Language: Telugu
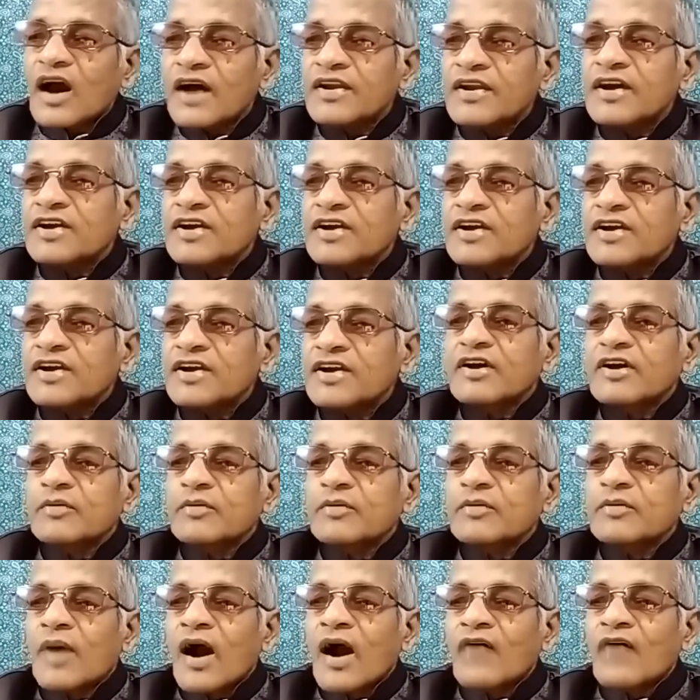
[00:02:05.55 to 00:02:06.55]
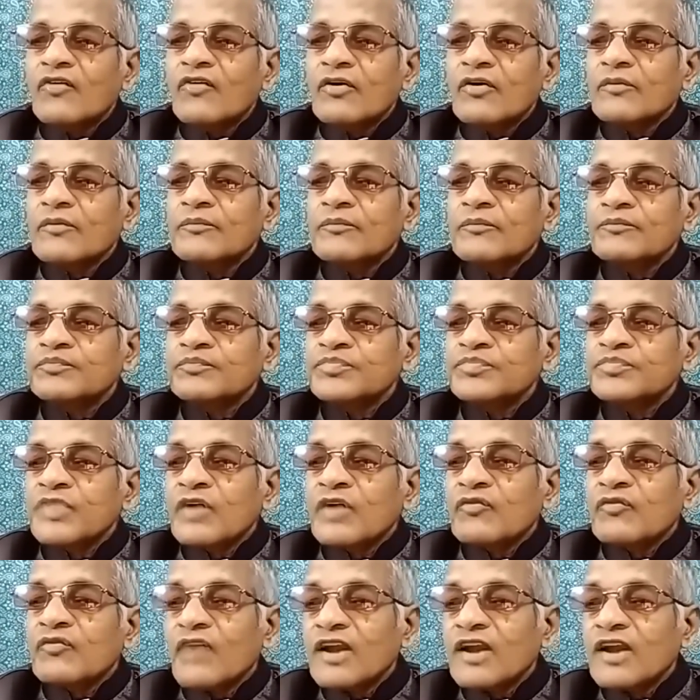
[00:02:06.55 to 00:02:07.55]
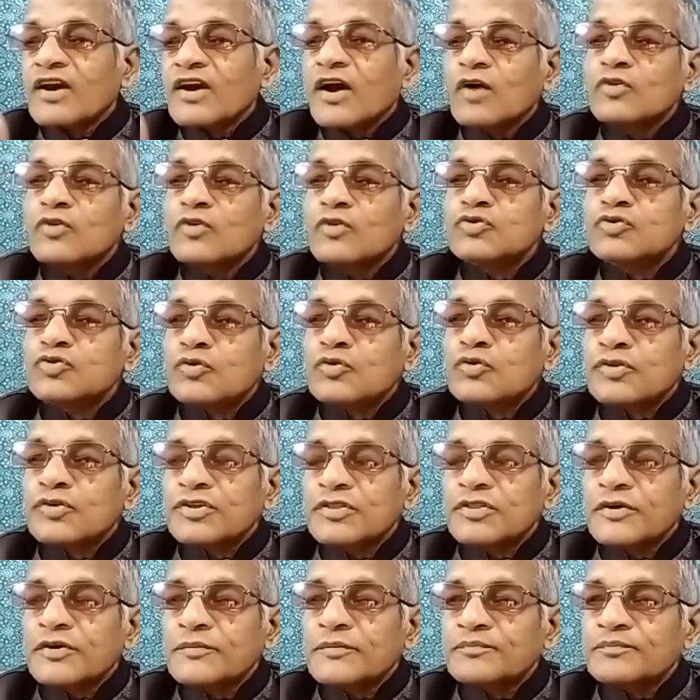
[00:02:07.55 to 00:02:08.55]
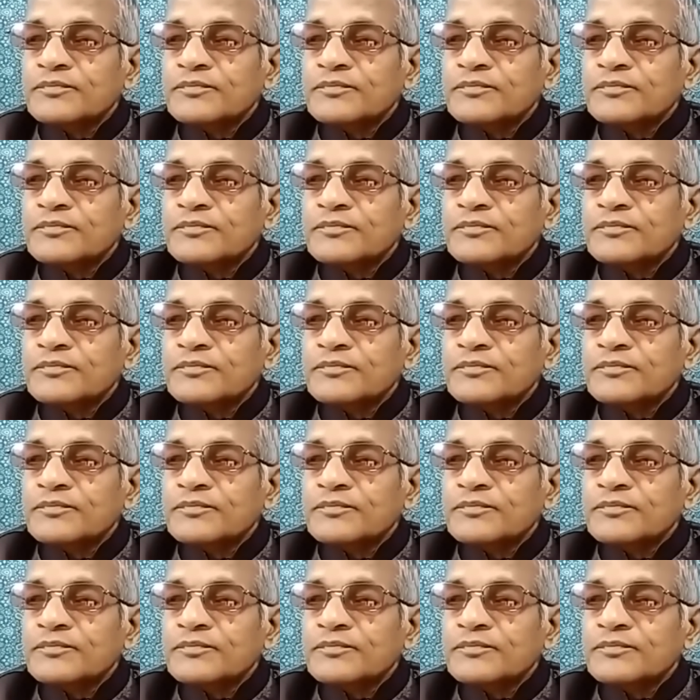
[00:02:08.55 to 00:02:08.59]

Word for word: అనేటువంటి భావం వాళ్ళకి కలుగుతూ ఉంటుంది